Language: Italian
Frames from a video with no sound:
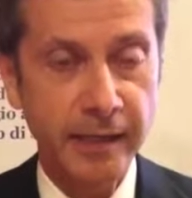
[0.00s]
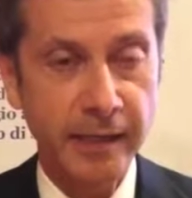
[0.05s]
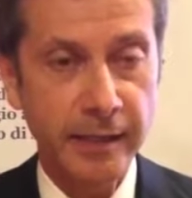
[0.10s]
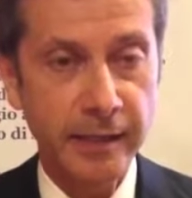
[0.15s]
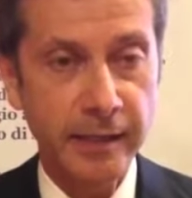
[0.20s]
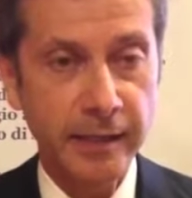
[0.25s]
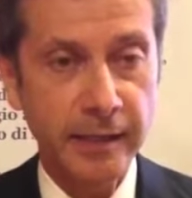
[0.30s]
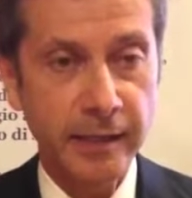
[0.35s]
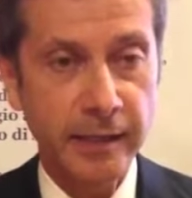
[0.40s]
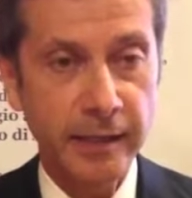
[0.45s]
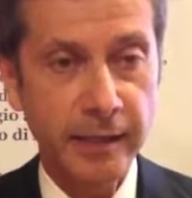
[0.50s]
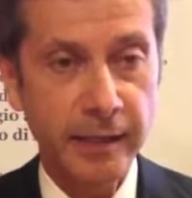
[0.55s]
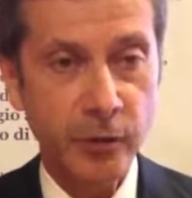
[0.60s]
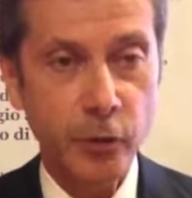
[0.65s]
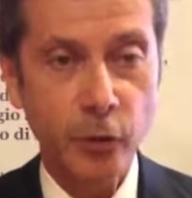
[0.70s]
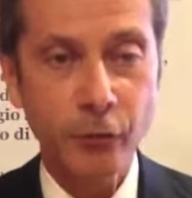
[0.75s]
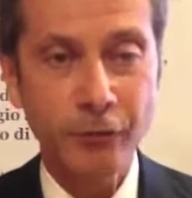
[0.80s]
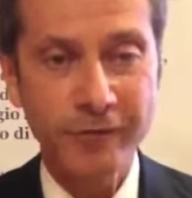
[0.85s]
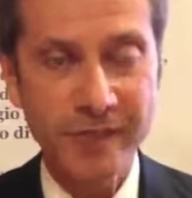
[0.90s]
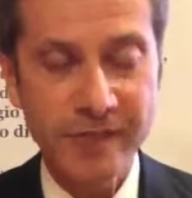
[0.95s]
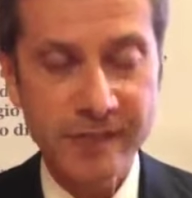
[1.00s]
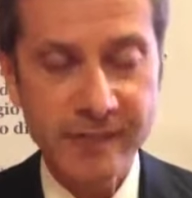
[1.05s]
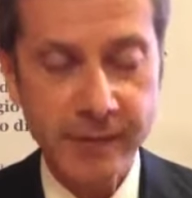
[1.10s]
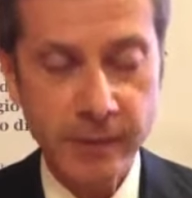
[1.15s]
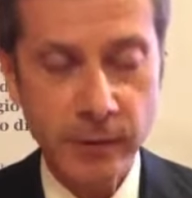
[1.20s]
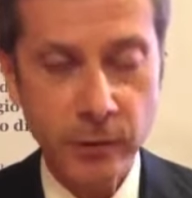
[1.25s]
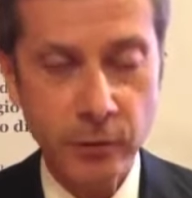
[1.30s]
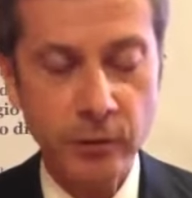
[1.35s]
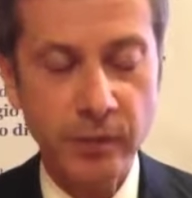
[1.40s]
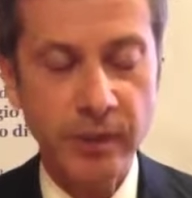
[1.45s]
eh,
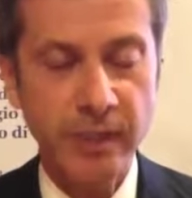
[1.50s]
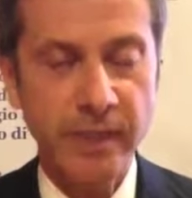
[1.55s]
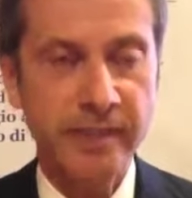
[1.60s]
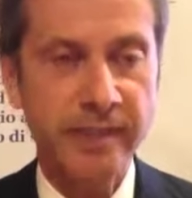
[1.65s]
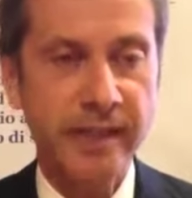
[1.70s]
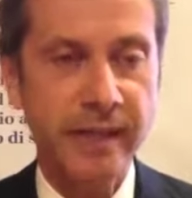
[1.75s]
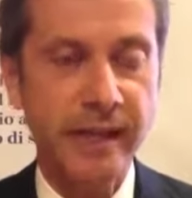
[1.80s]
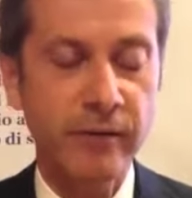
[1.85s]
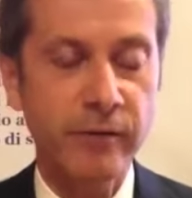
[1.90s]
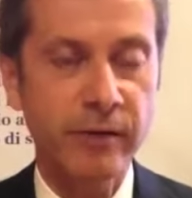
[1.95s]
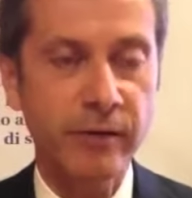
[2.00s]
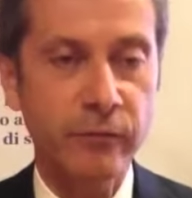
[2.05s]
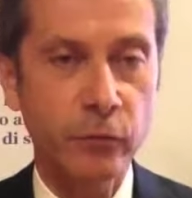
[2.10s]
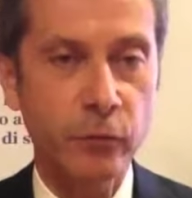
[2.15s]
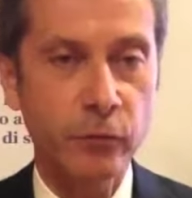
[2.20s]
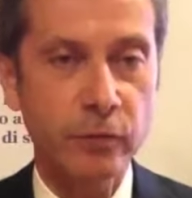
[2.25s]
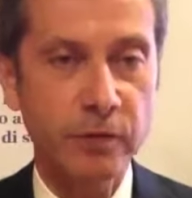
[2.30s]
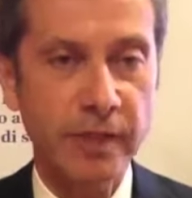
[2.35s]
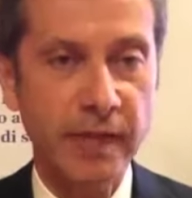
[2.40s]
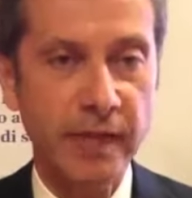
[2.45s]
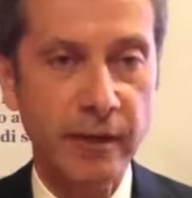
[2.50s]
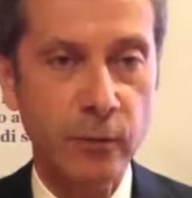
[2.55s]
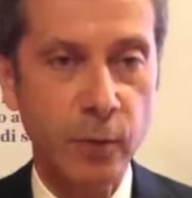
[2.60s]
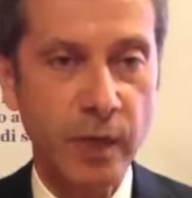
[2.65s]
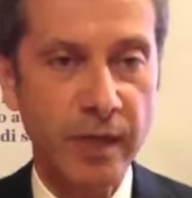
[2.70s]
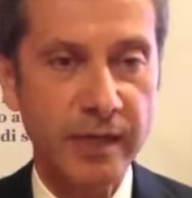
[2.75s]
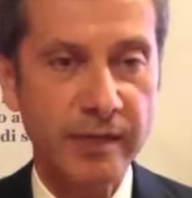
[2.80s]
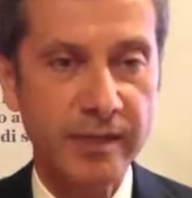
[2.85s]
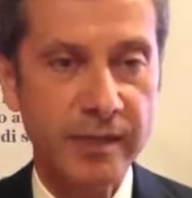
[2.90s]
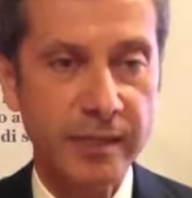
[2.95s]
convinzione, direi una volontà
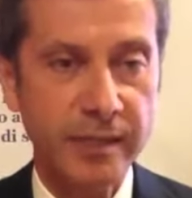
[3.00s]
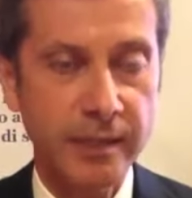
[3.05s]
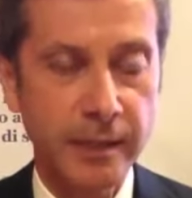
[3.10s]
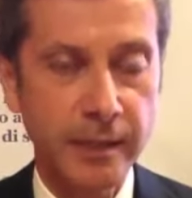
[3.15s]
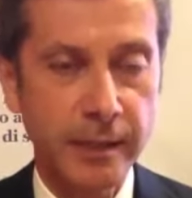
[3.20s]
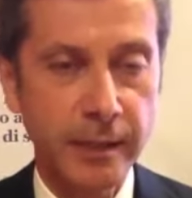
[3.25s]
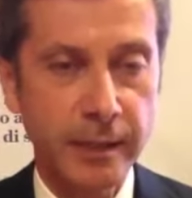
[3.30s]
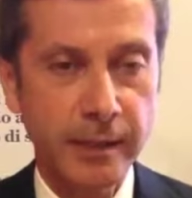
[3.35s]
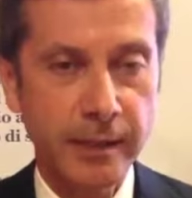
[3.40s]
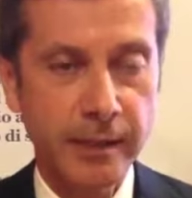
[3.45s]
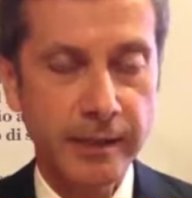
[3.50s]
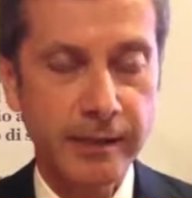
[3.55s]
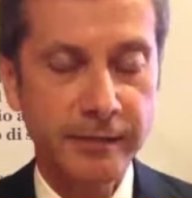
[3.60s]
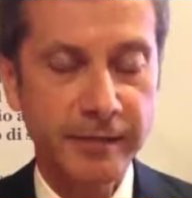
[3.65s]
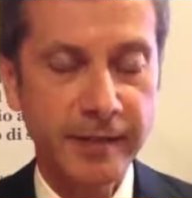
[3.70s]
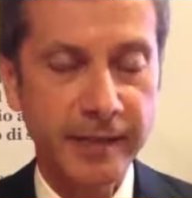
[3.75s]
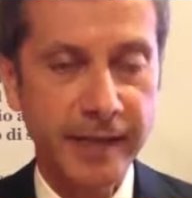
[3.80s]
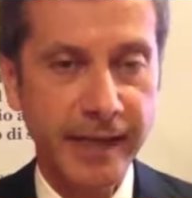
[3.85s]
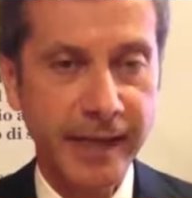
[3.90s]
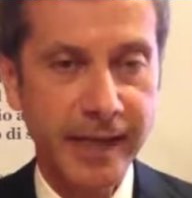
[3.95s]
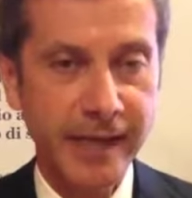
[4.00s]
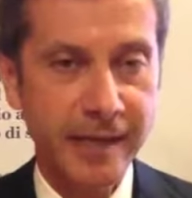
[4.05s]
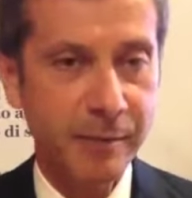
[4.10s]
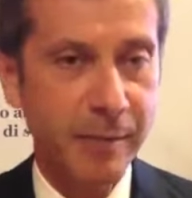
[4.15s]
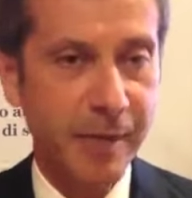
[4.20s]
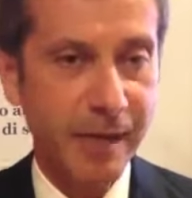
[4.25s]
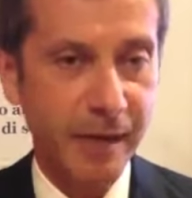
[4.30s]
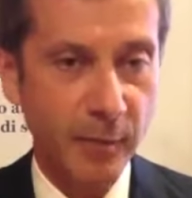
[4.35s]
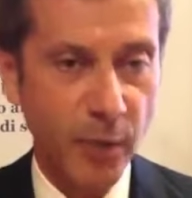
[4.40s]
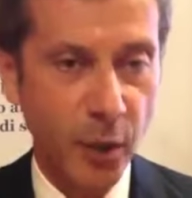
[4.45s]
quasi definirei
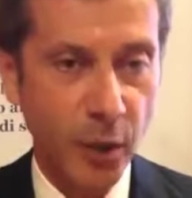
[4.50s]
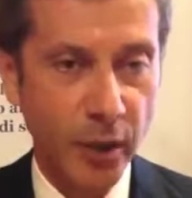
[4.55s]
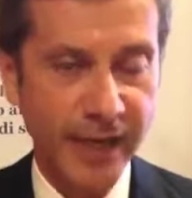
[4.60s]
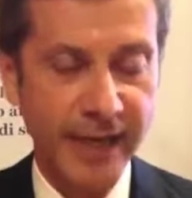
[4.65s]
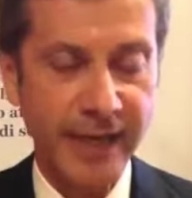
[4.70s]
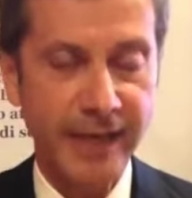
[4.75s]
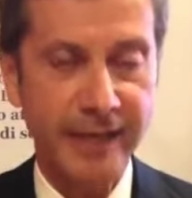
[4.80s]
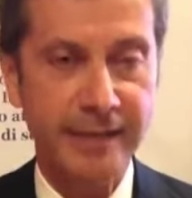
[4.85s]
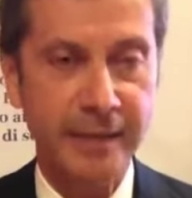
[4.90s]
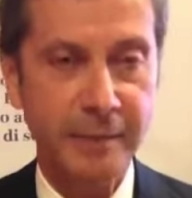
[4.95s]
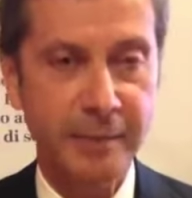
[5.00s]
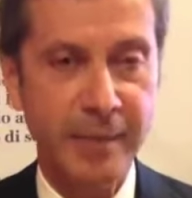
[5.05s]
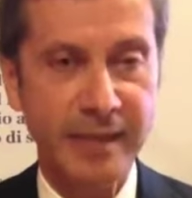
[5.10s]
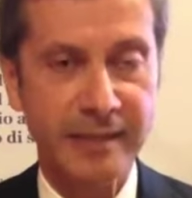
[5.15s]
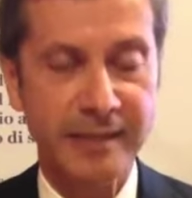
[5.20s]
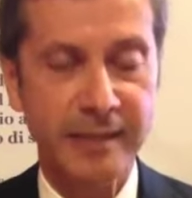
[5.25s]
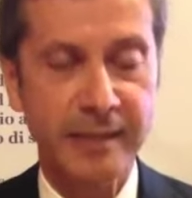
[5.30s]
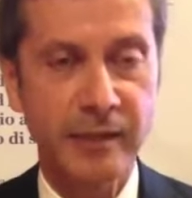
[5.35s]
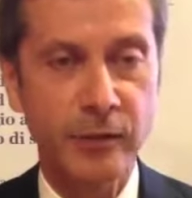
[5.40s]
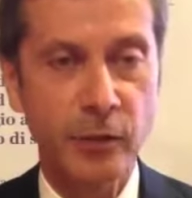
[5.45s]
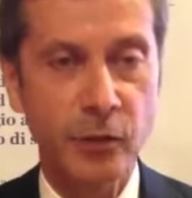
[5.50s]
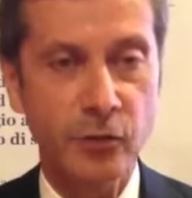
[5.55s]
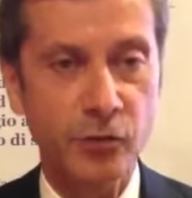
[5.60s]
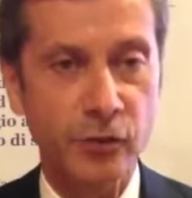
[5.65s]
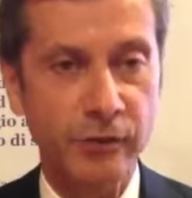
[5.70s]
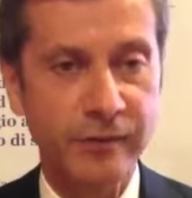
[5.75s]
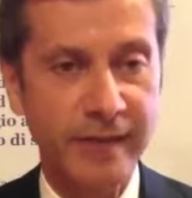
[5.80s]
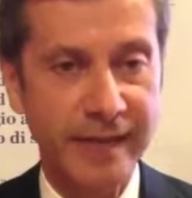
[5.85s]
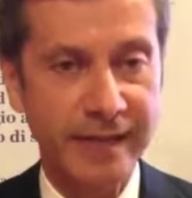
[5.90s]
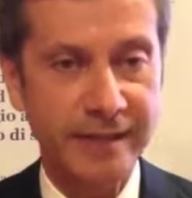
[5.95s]
marmorea da parte del
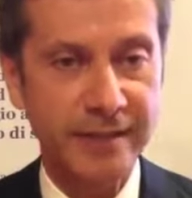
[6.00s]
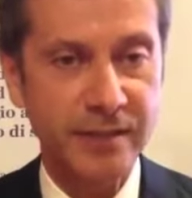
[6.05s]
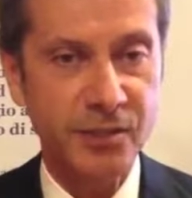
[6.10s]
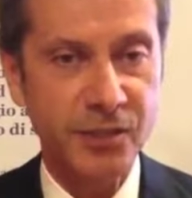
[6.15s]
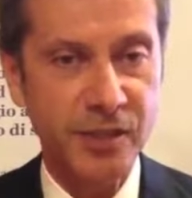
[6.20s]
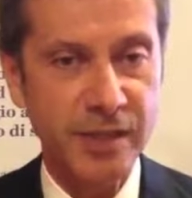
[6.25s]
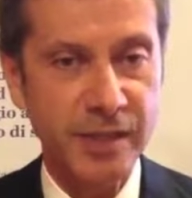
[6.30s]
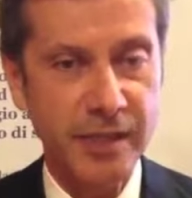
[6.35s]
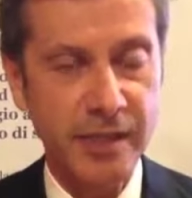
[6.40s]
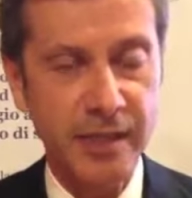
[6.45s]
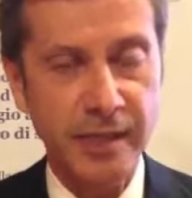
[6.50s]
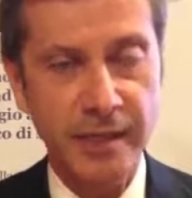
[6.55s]
nostro vertice,